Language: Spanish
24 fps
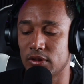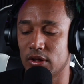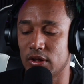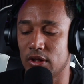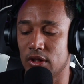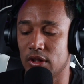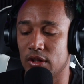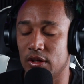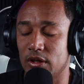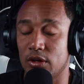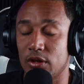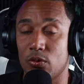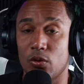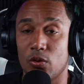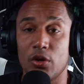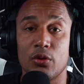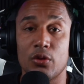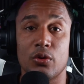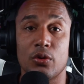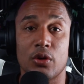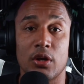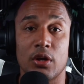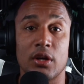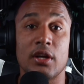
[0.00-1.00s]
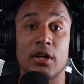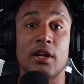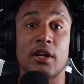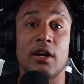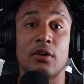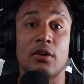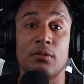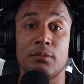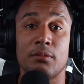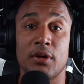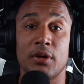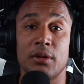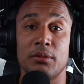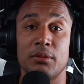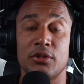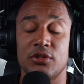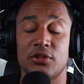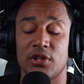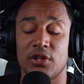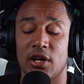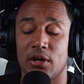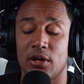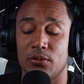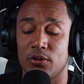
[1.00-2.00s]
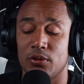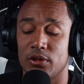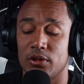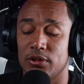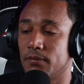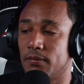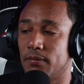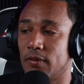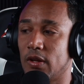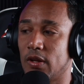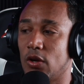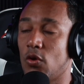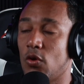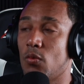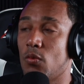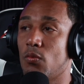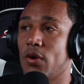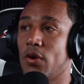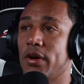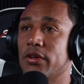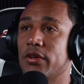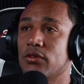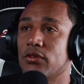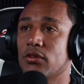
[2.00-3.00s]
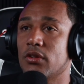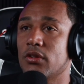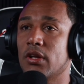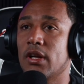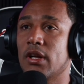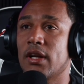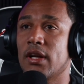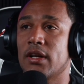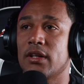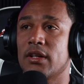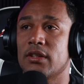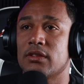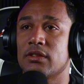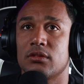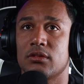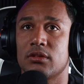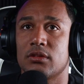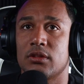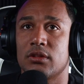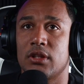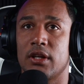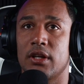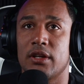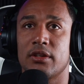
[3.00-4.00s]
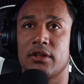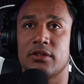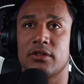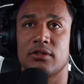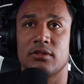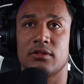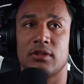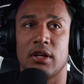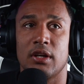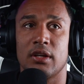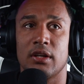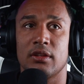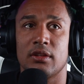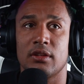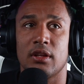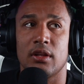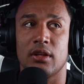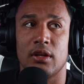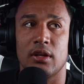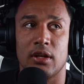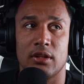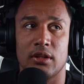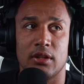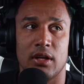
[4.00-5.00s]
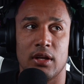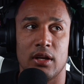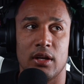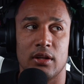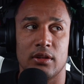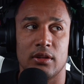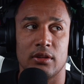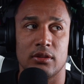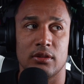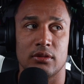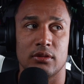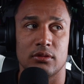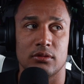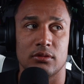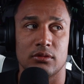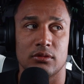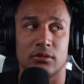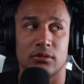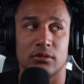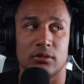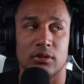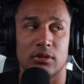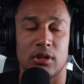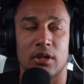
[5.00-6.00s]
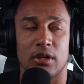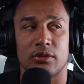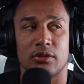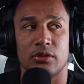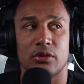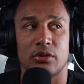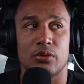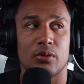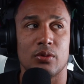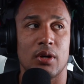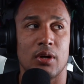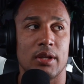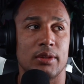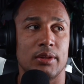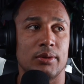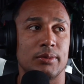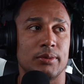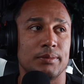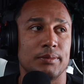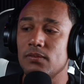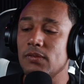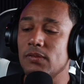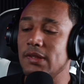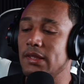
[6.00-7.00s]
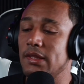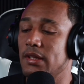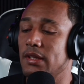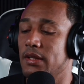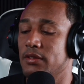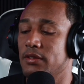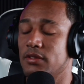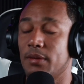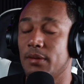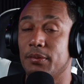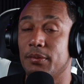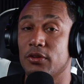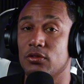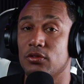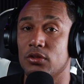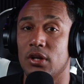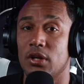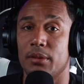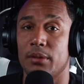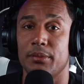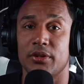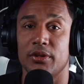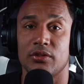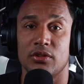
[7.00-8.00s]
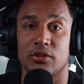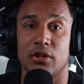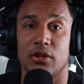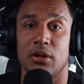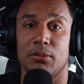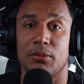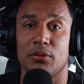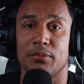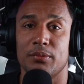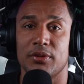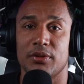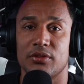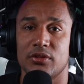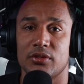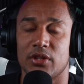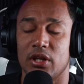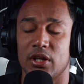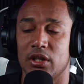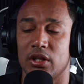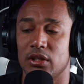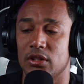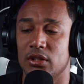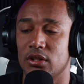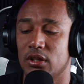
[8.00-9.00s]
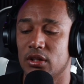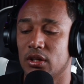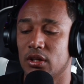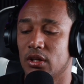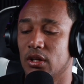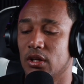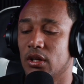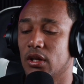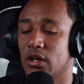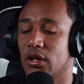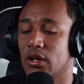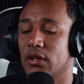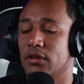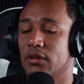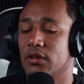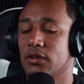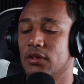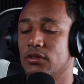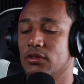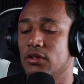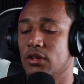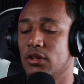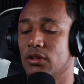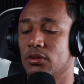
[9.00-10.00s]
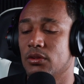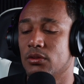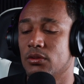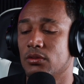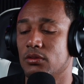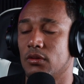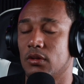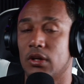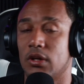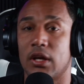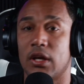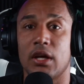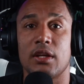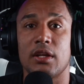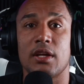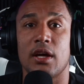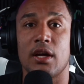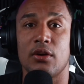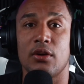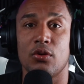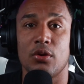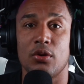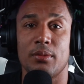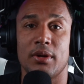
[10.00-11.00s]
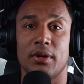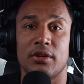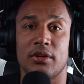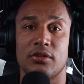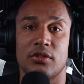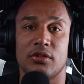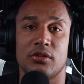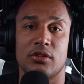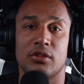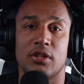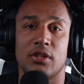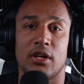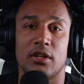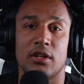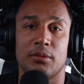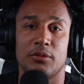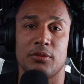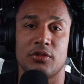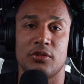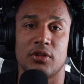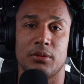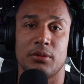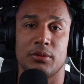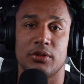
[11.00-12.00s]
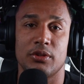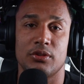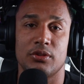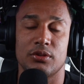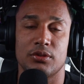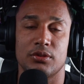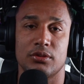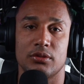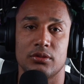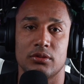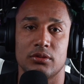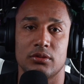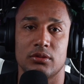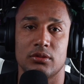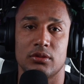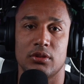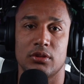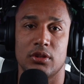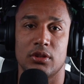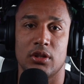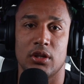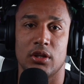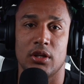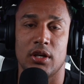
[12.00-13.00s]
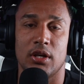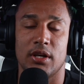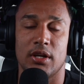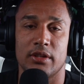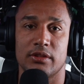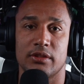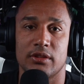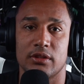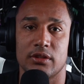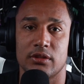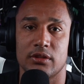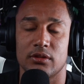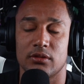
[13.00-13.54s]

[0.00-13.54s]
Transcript: Recuerdo que era un baby shower. Como a eso de las 3.30 de la tarde, casi cuatro, esta persona me escribe un mensaje diciendo que ya no iba a necesitar de mis servicios. Que gracias.